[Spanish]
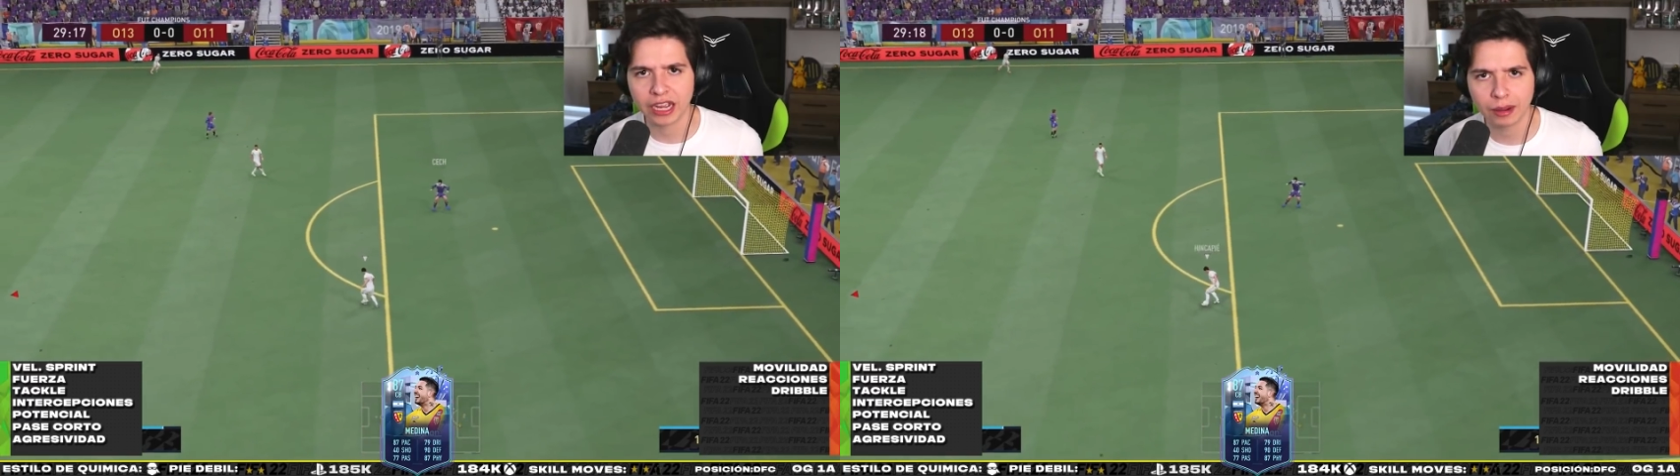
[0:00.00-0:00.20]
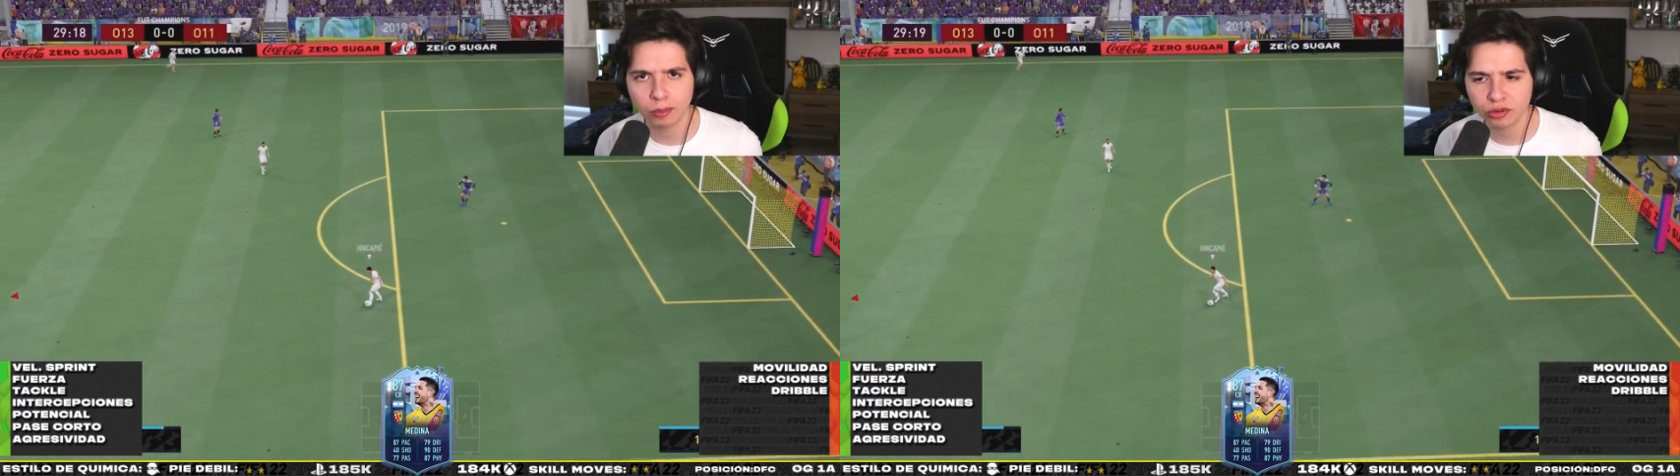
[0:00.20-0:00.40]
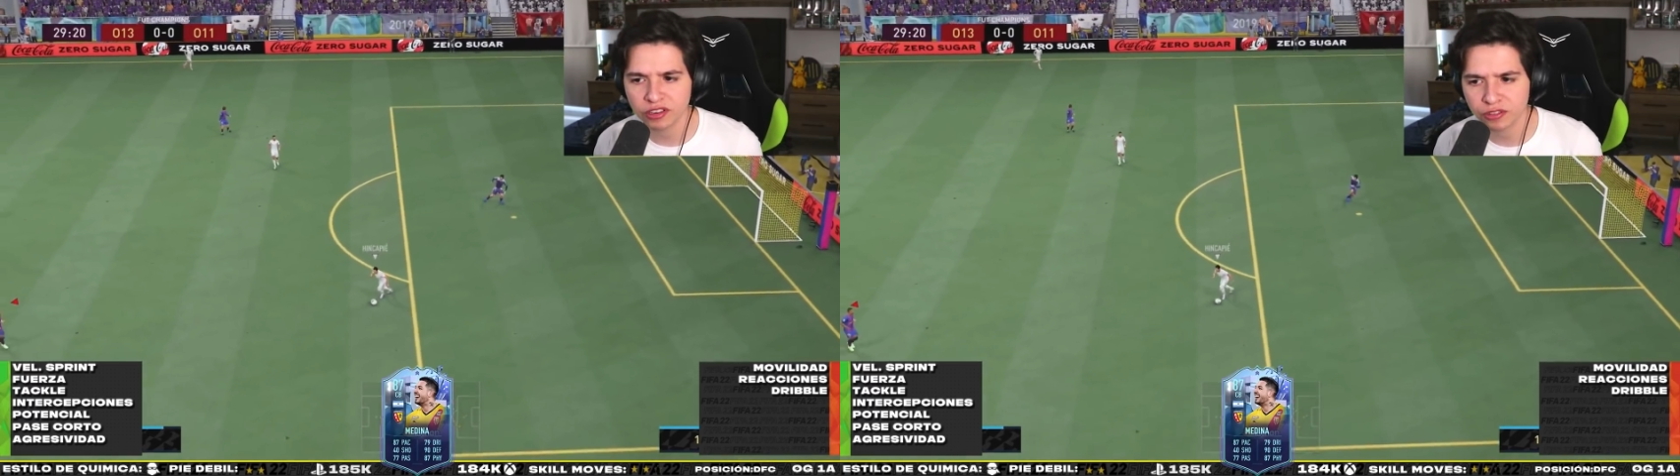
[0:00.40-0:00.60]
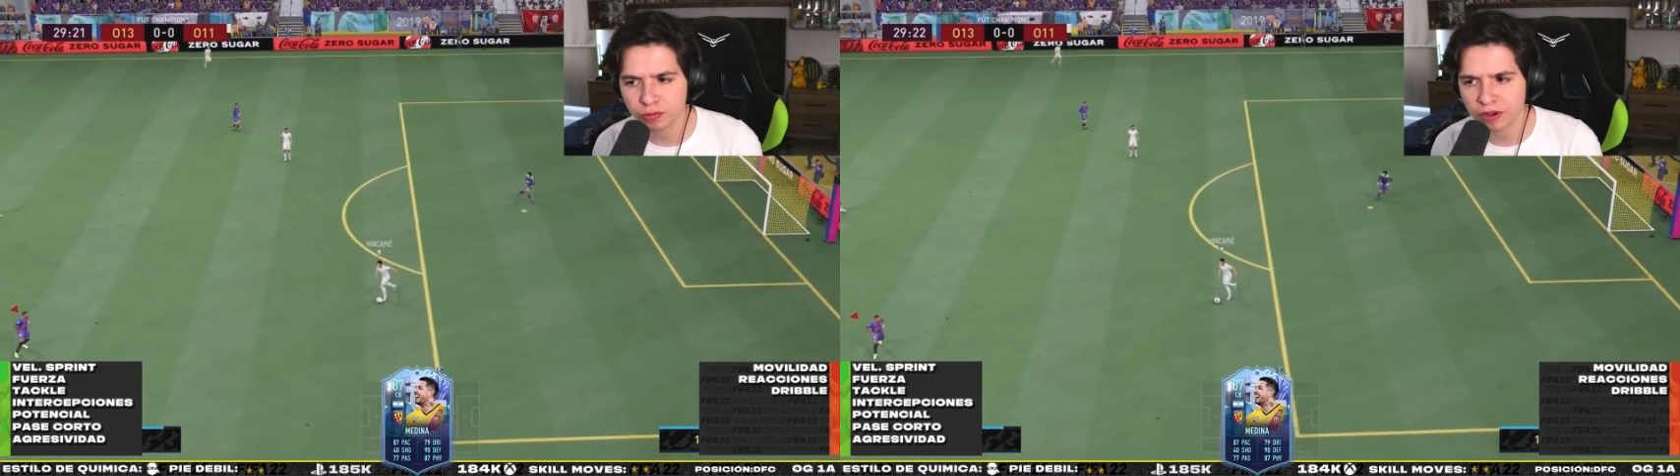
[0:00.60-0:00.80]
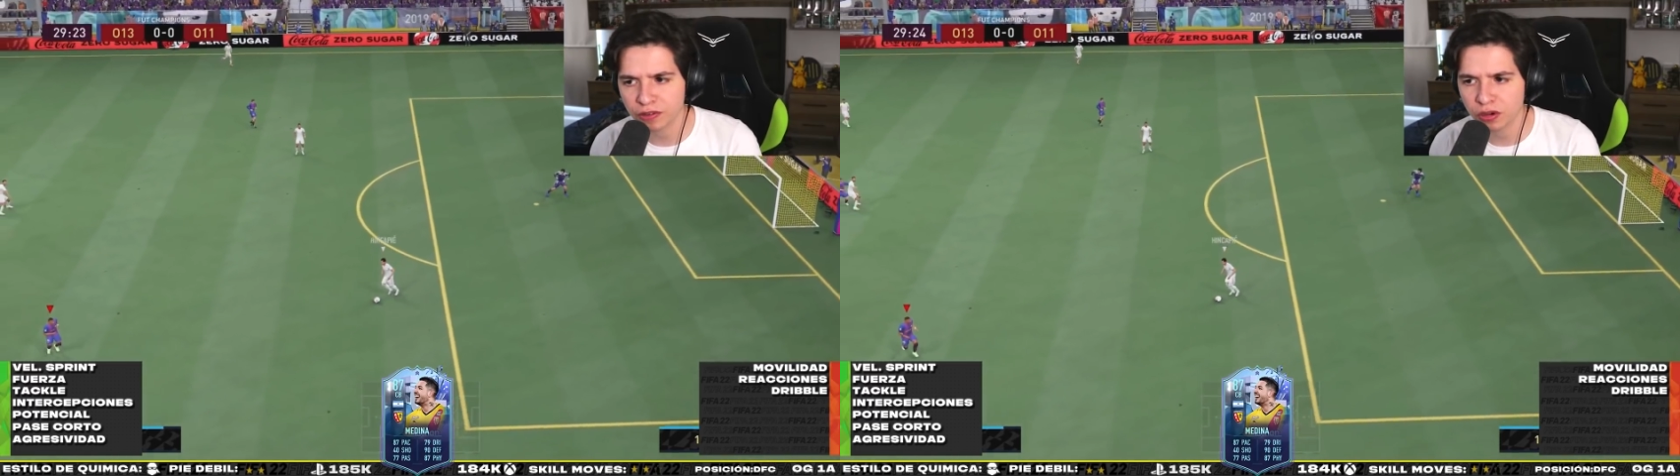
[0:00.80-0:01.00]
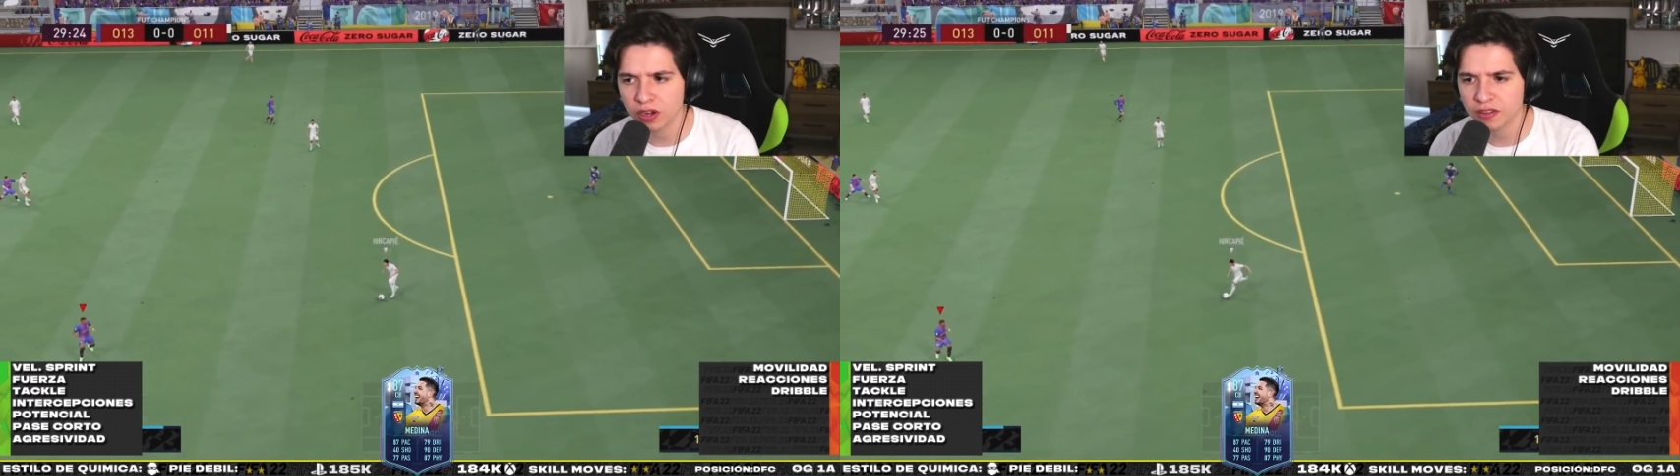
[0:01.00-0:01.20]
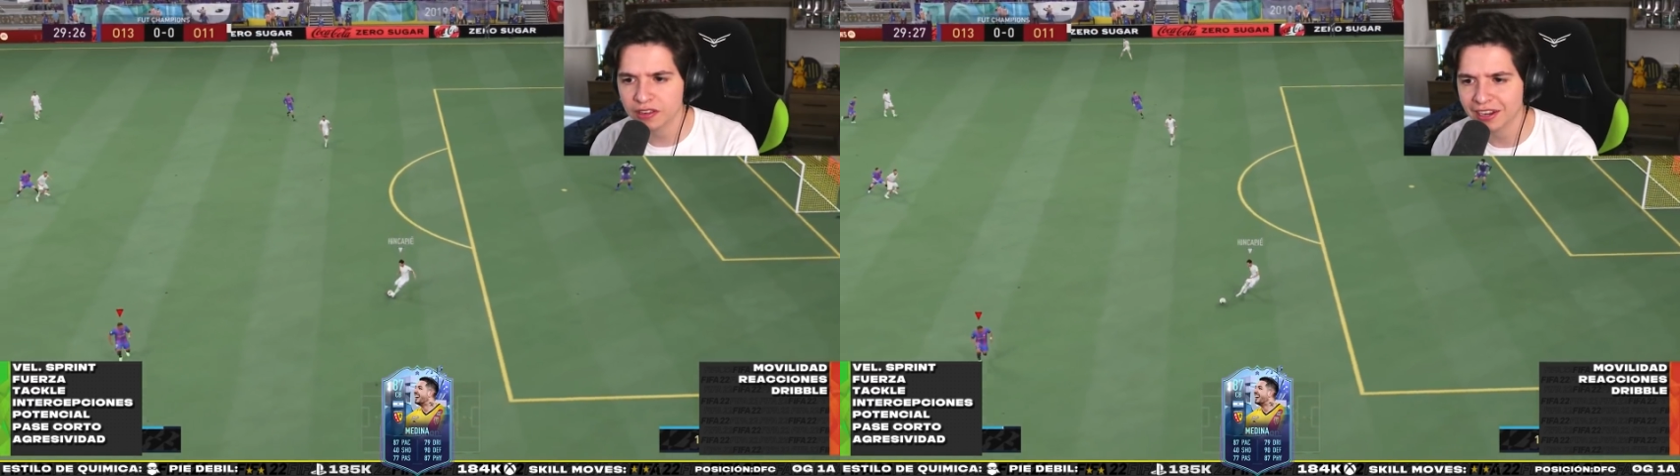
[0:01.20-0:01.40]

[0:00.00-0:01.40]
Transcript: ambos en sus versiones eh,